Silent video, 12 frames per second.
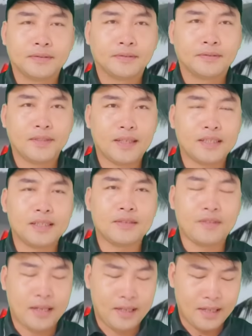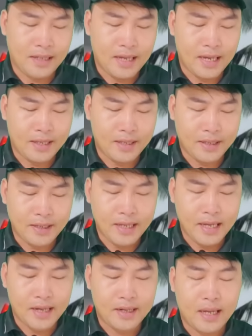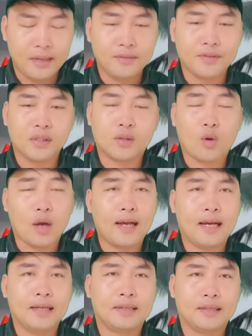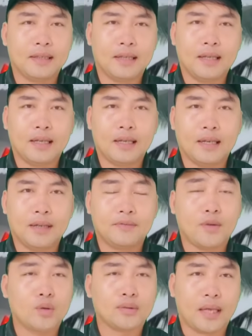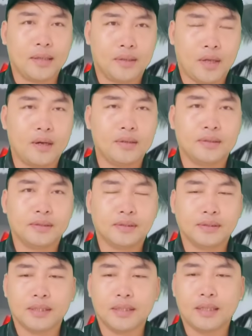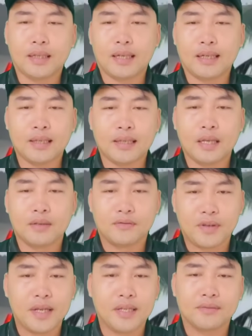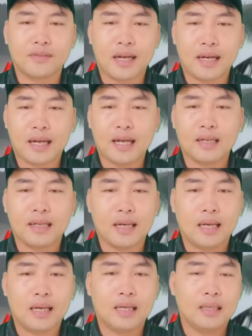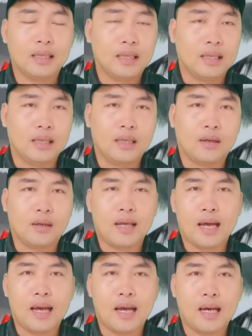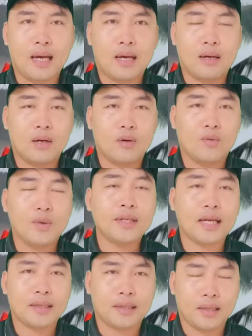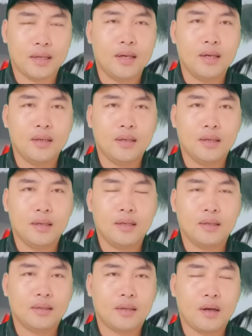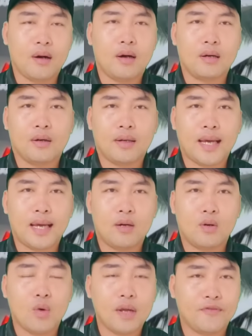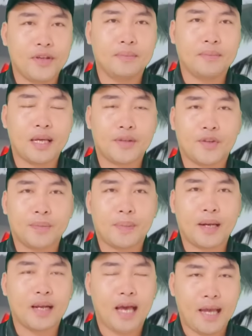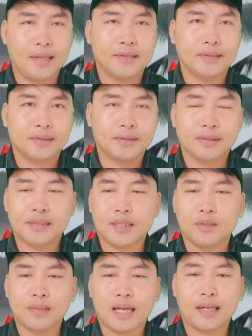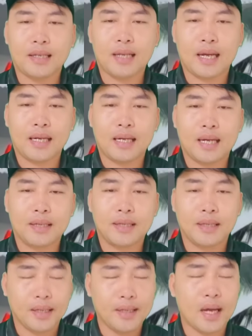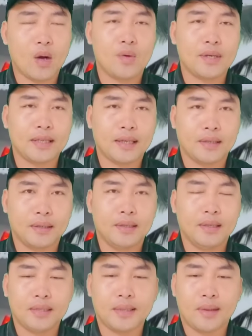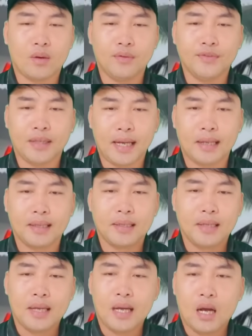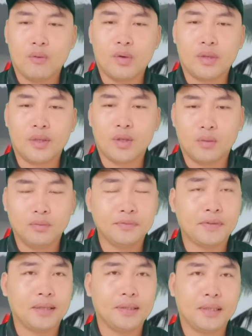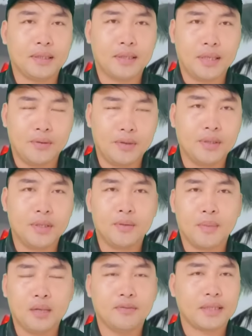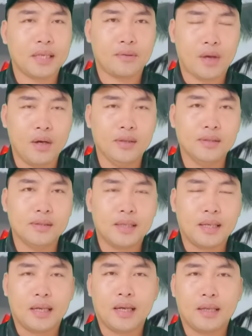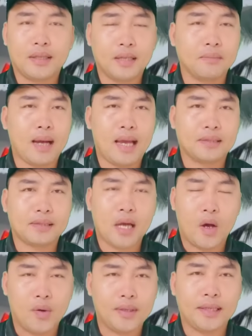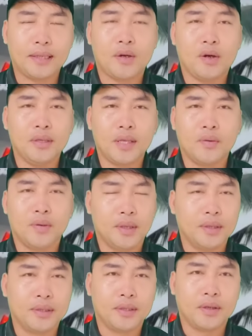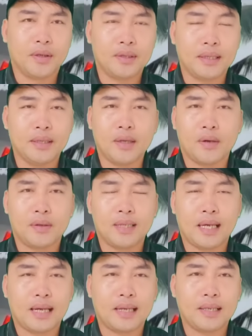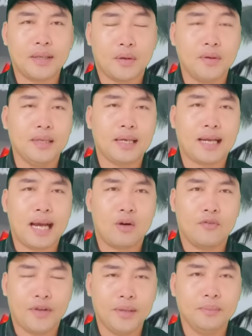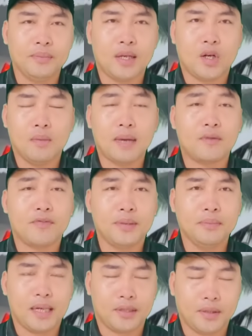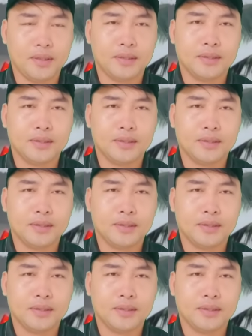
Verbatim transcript: Vâng kính thưa quý vị thì à, những cái hình ảnh vừa qua à, vô tình thôi được à, các nhân viên và các à, gọi là quý khách ở đó à, họ gọi là họ quay phim và chụp hình lại à, thì chúng ta thấy rằng à, đi đến đâu đi chăng nữa thì bà Nguyễn Phương Hằng ông Huỳnh Uy Dũng vẫn được nhiều người yêu mến và chào đón à, trên mạng xã hội thì có nhiều người họ chỉ gọi là cái giỏi là cào phím và gõ bằng phím mà thôi